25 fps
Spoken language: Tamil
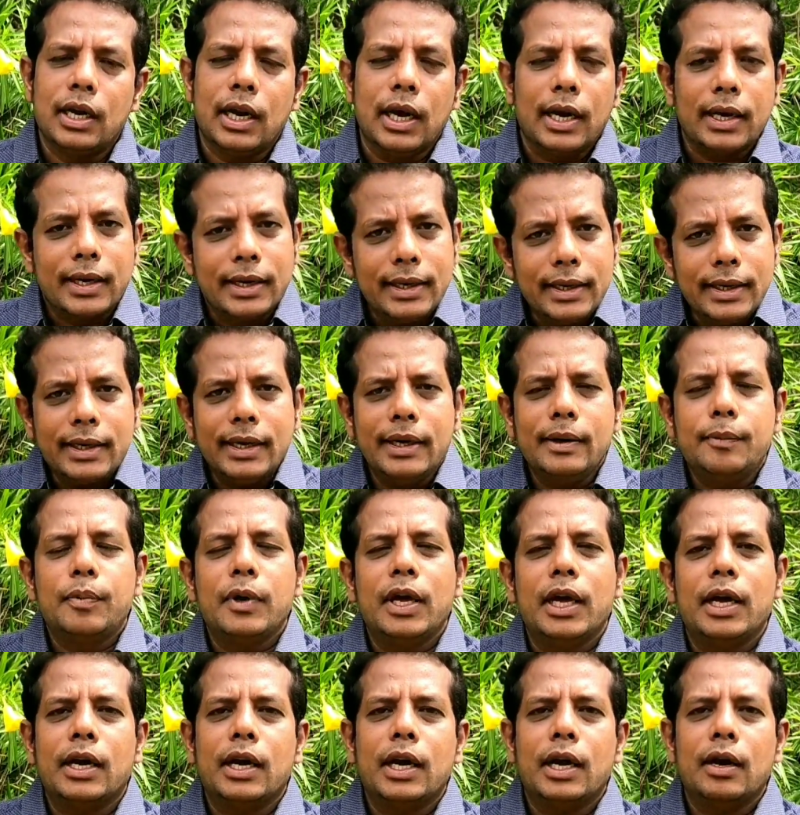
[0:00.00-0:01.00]
நான் கிரிக்கெட்
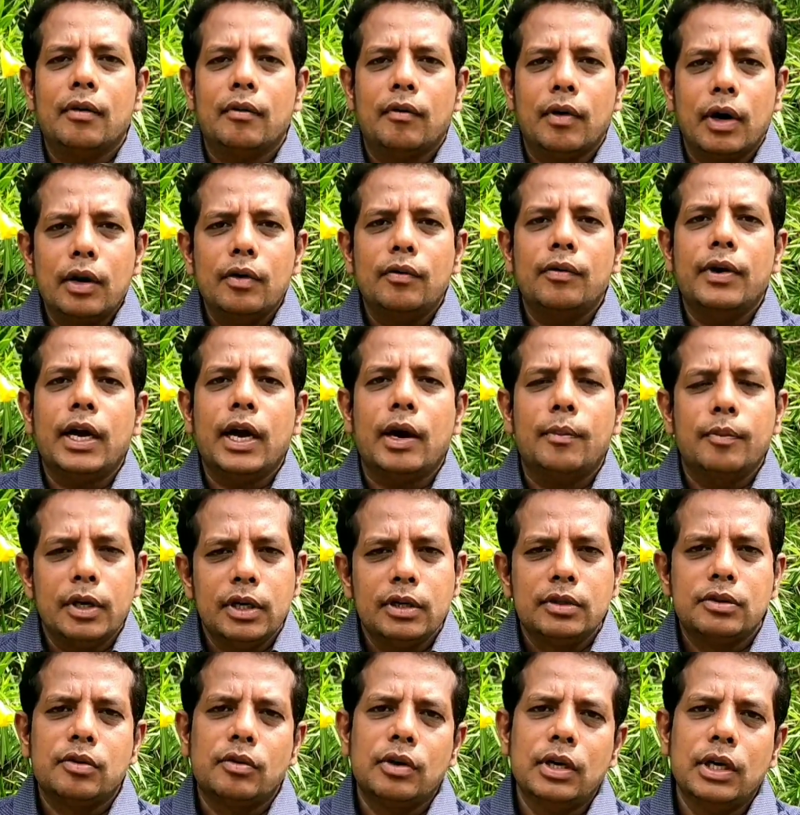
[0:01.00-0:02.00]
பிளேயரா வருவேன்
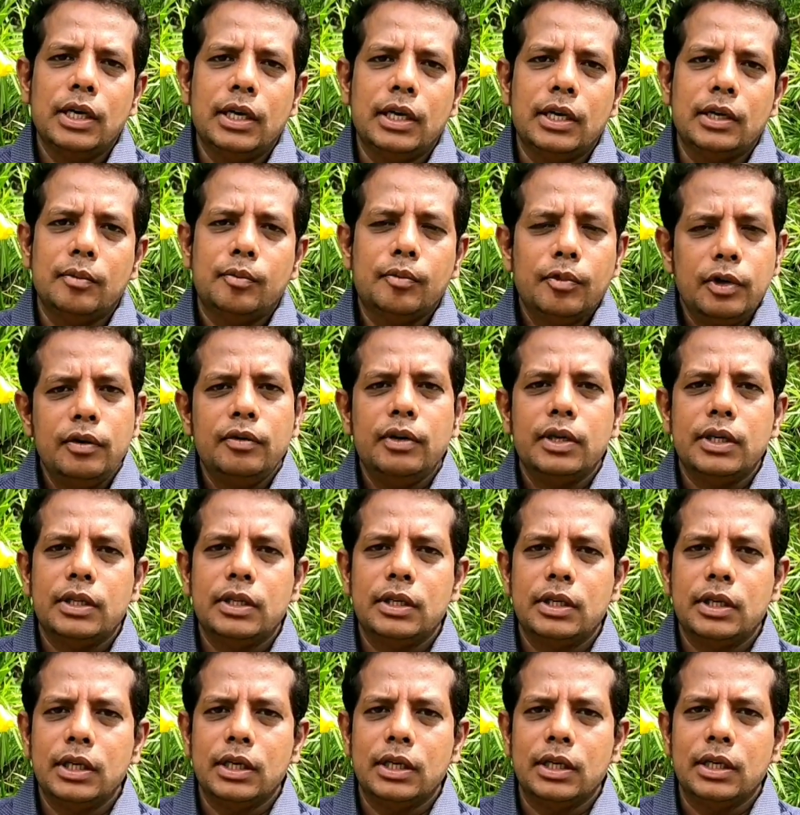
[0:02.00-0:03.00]
அப்படின்னு சொல்லி முடிவு
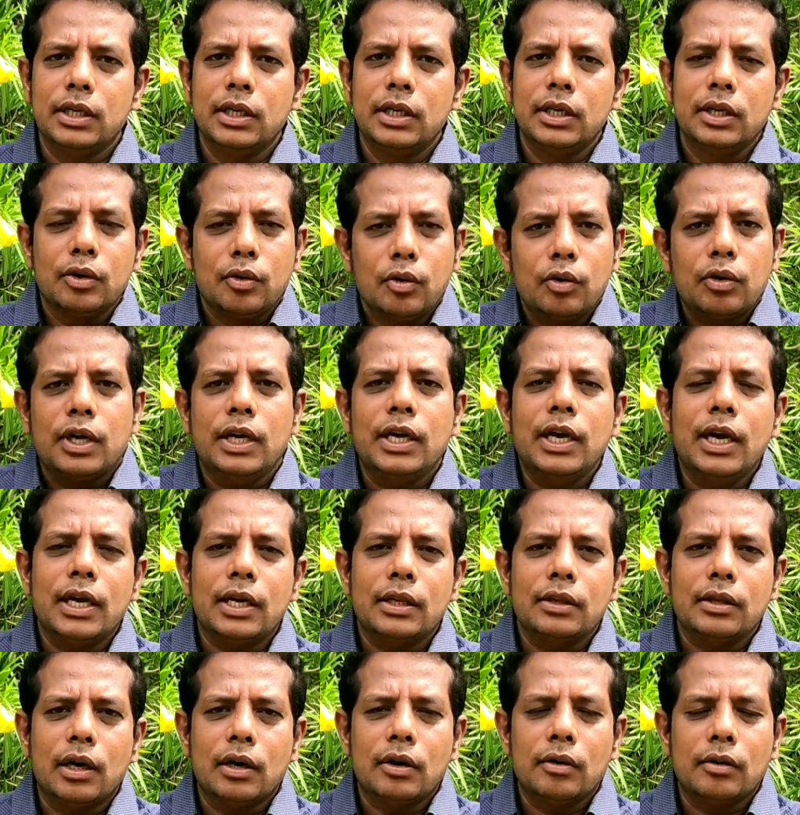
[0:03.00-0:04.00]
எடுத்துட்டு குட்டையா
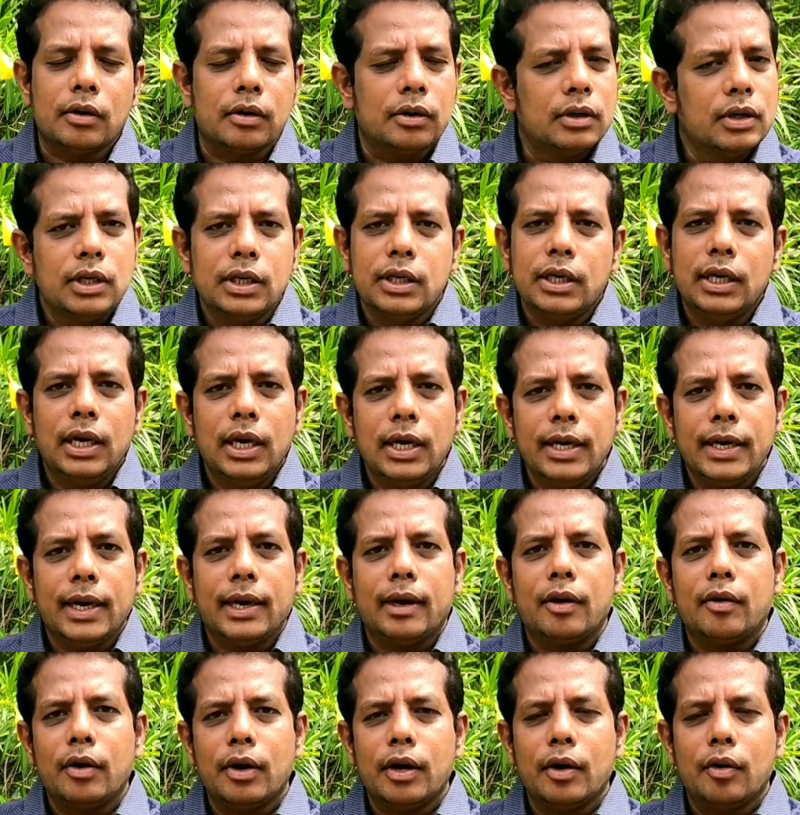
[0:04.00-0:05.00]
இருந்தாலும் இல்ல
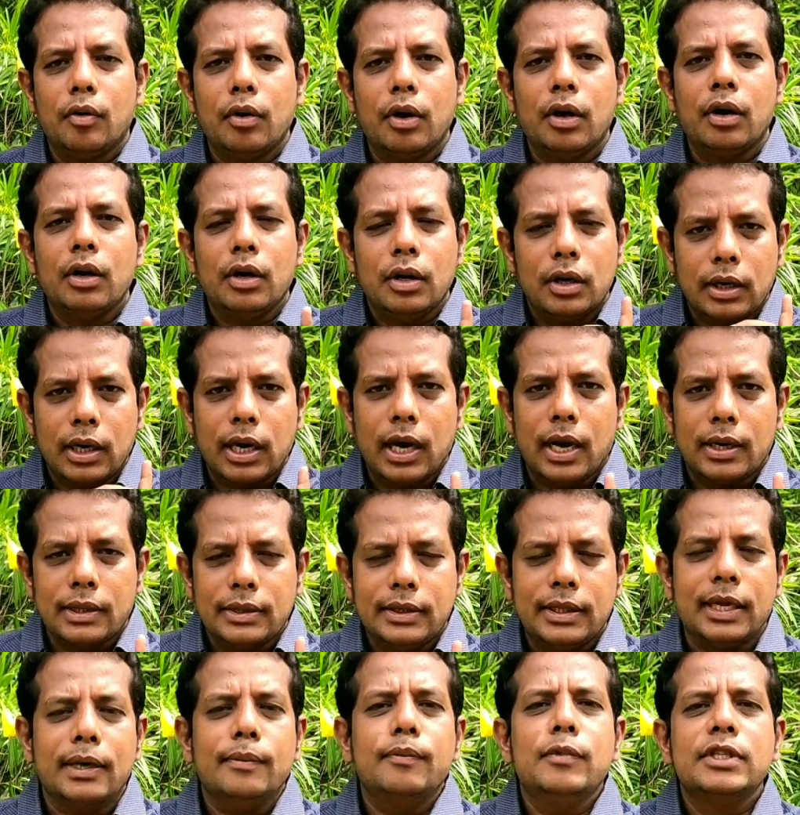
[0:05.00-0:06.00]
என்னுடைய
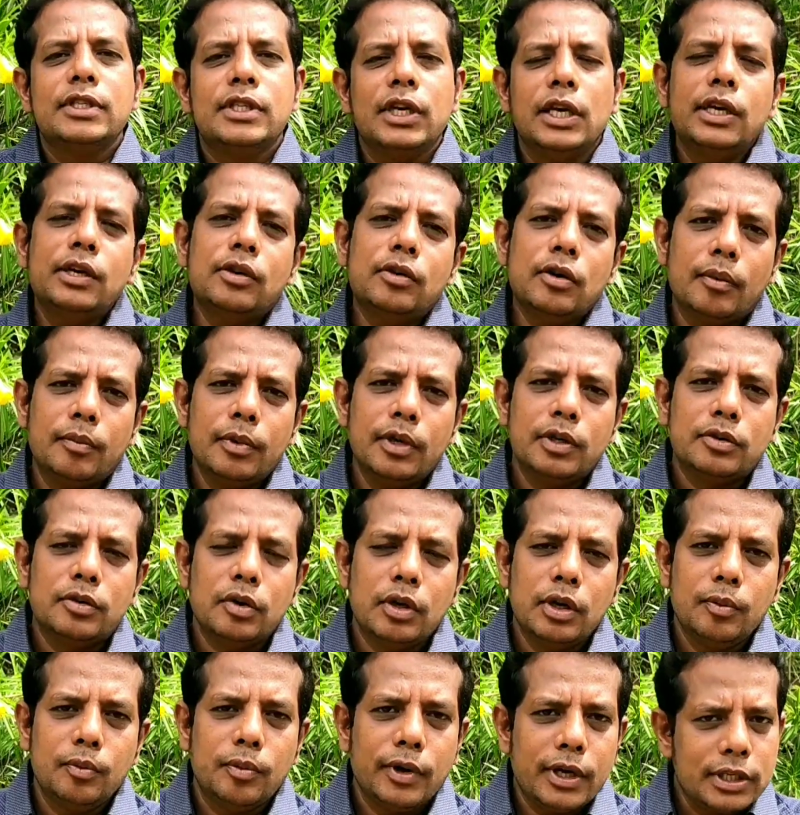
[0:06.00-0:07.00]
நான் திறமை ஜெயிக்கும் அப்படின்னு
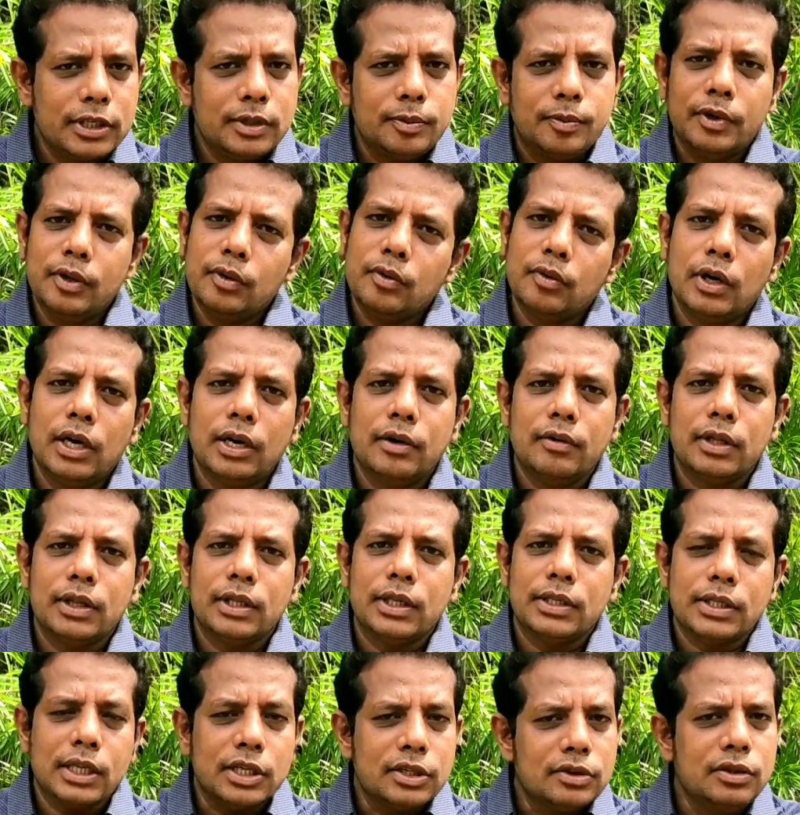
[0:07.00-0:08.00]
சொல்லி முயற்சி பண்ணி உள்ள
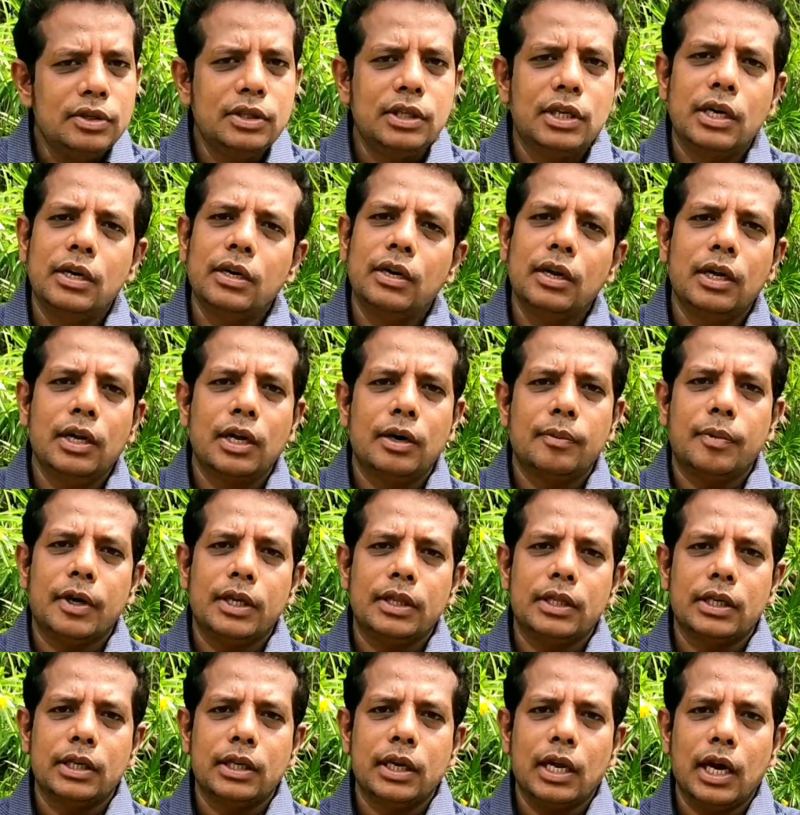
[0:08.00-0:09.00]
வந்த சச்சின் டெண்டுல்கர்
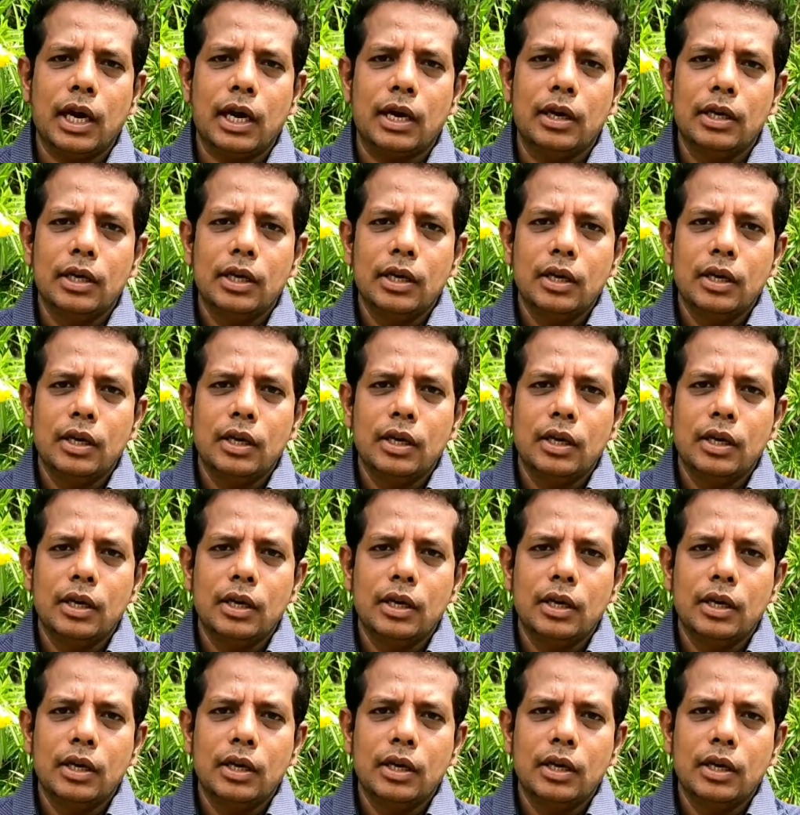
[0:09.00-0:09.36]
பாத்தீங்கன்னா